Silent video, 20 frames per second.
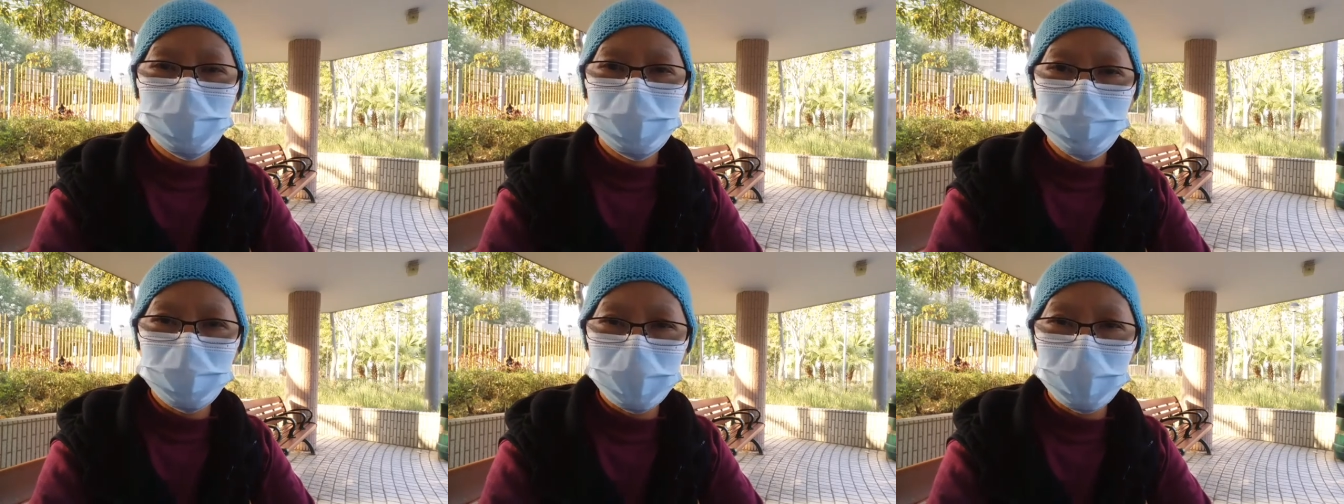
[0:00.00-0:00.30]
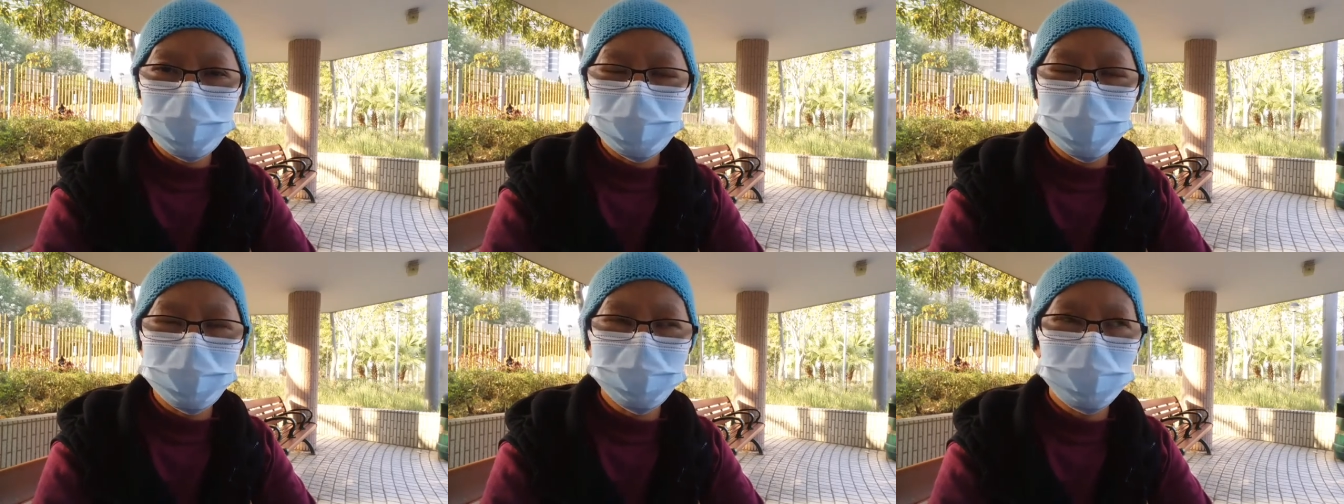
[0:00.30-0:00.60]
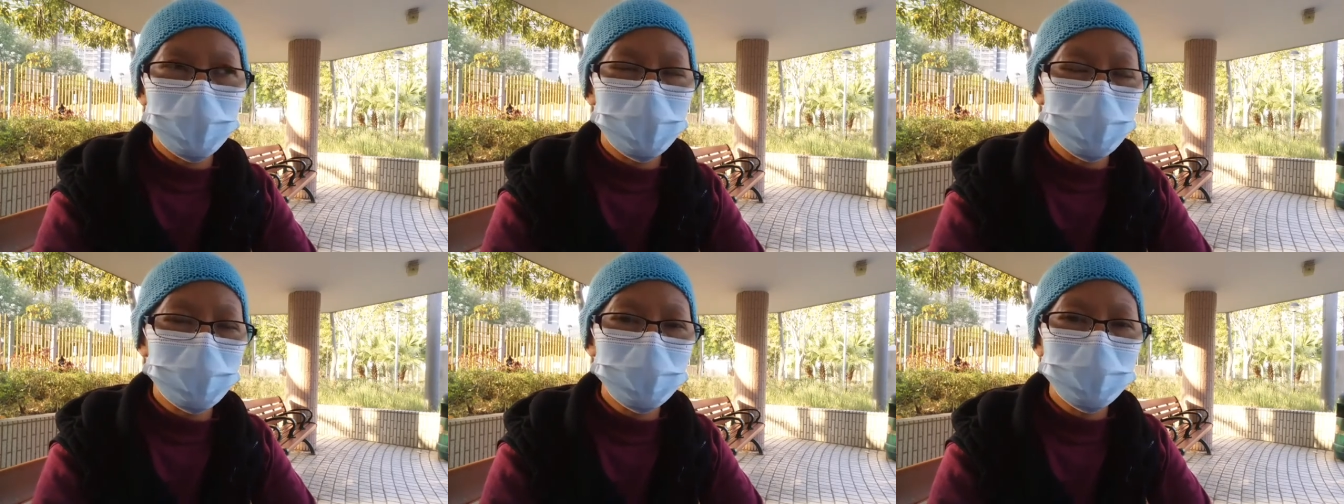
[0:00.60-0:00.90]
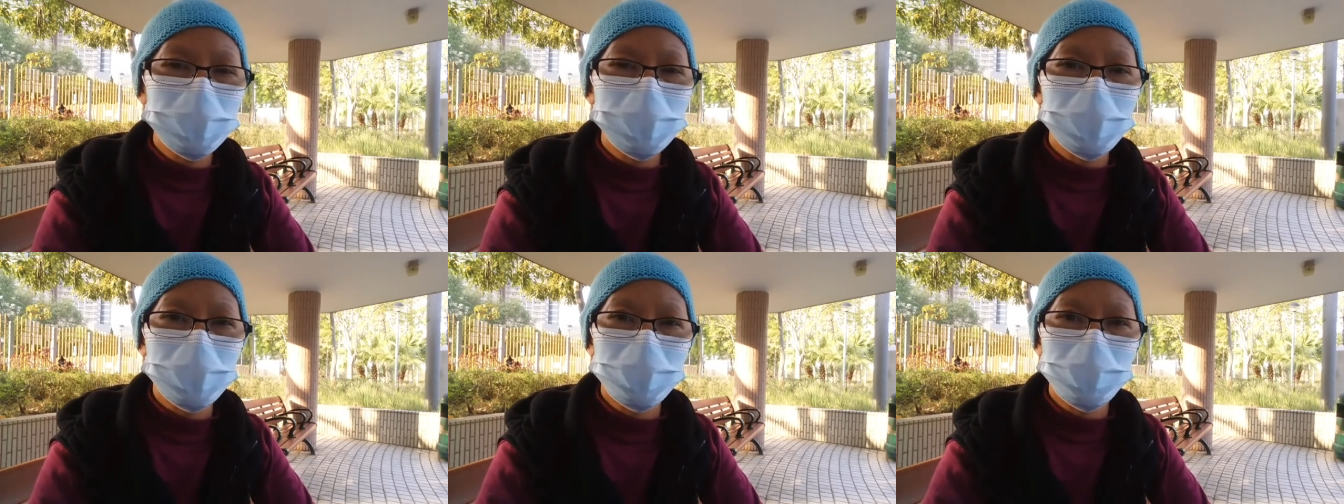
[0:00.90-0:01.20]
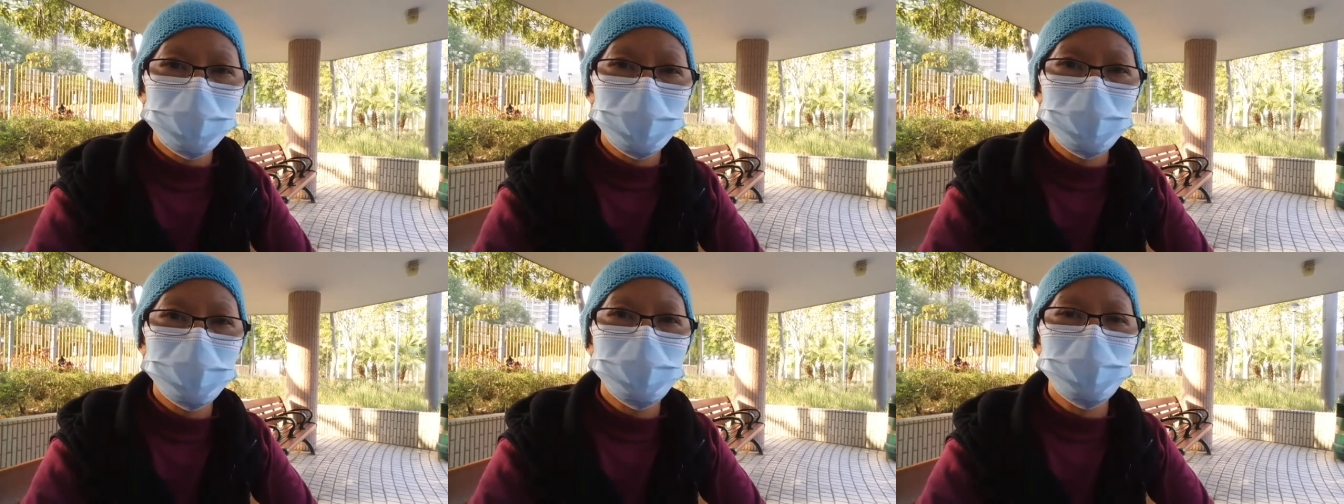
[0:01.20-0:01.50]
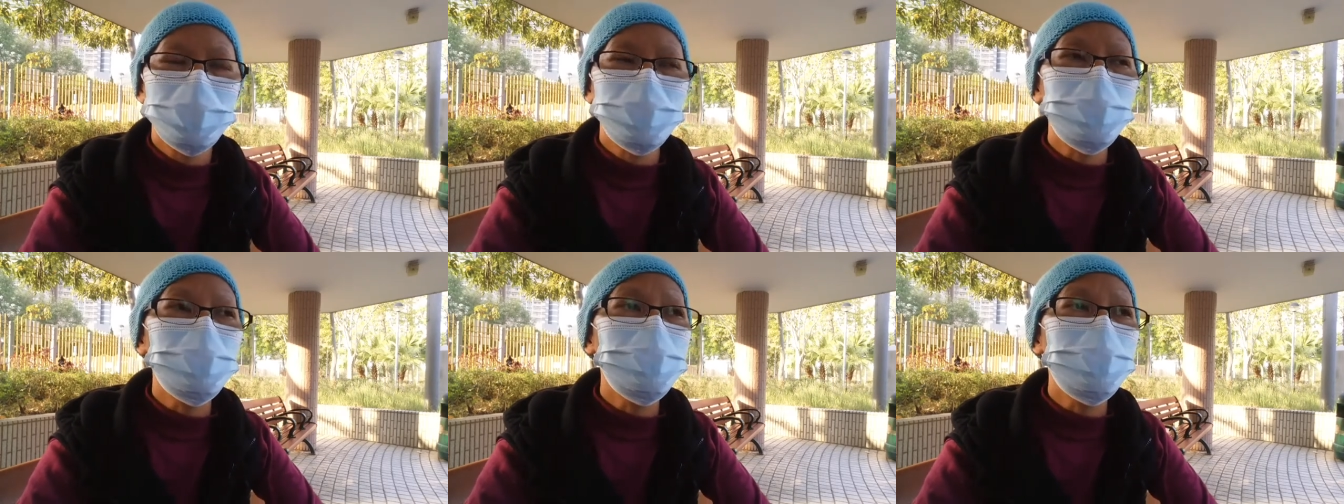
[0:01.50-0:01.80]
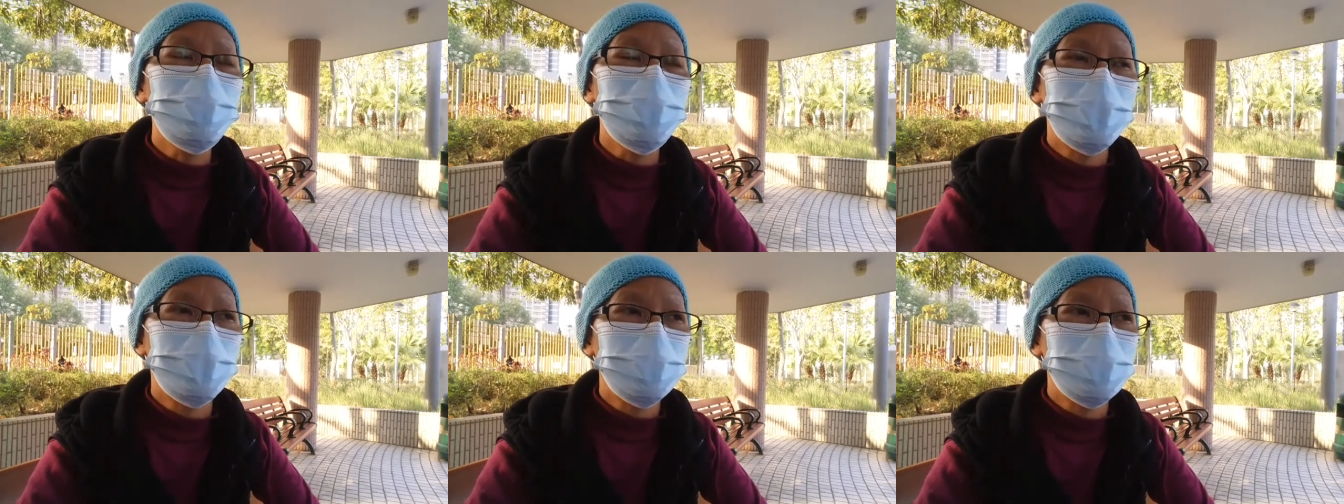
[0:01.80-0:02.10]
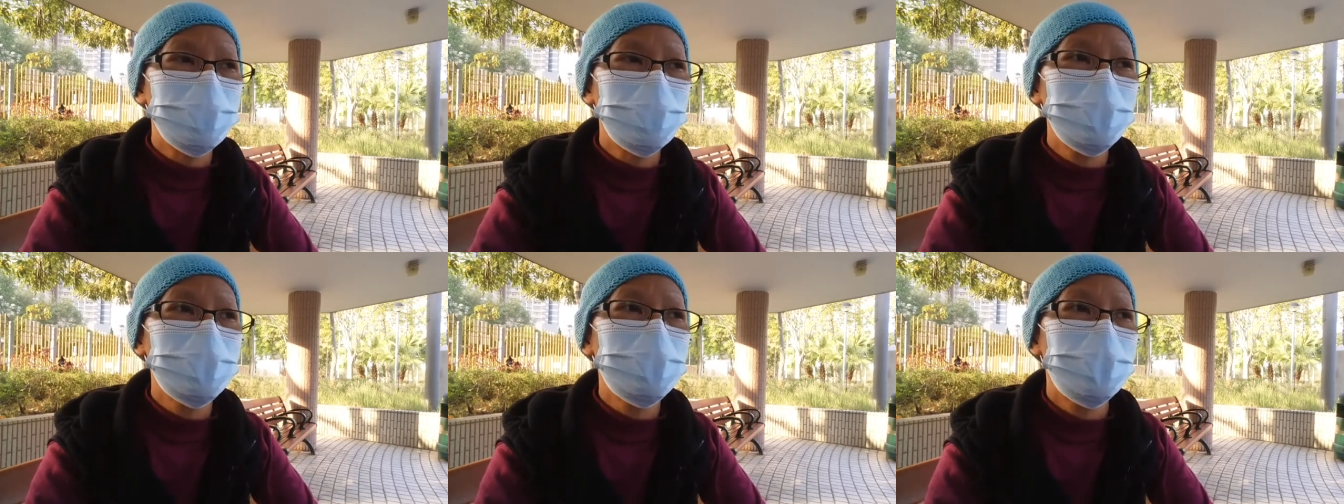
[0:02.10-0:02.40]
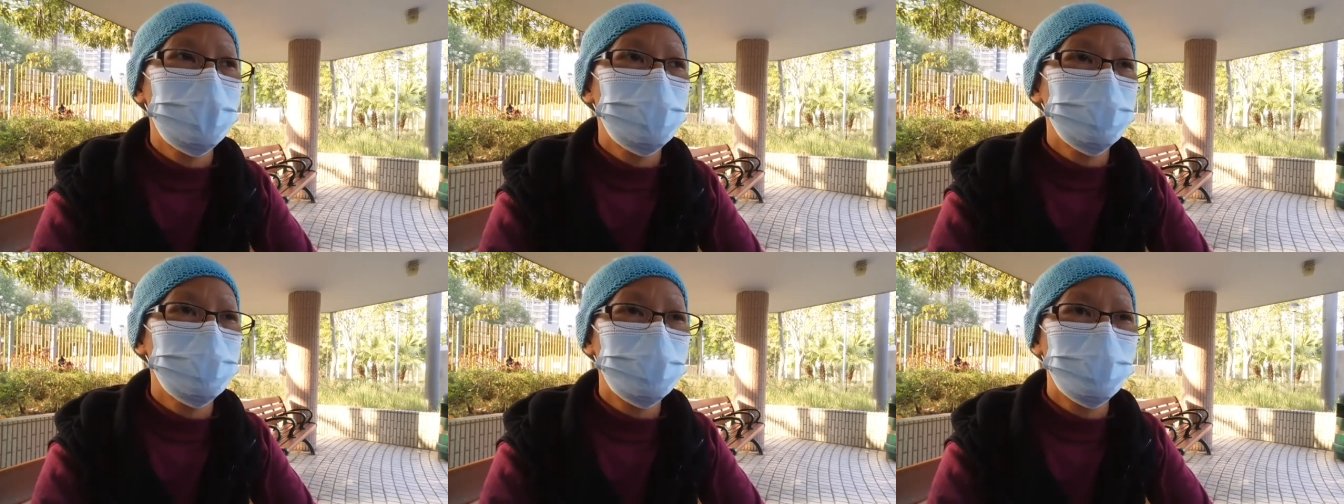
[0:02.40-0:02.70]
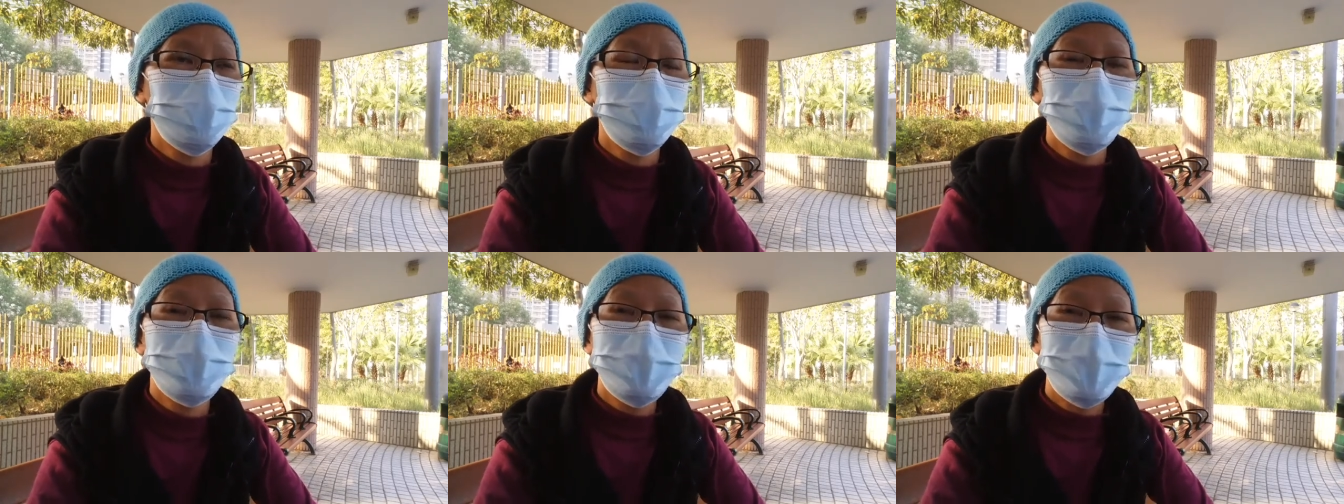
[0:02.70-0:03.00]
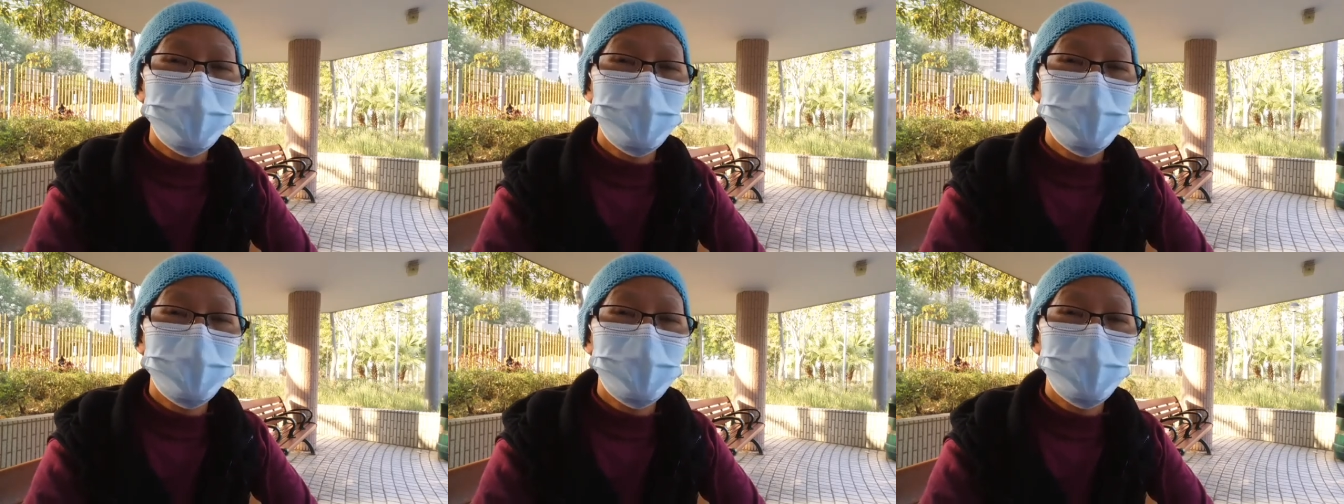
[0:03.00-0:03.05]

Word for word: kita makan tiap hari diharapkan tumbuh lagi atau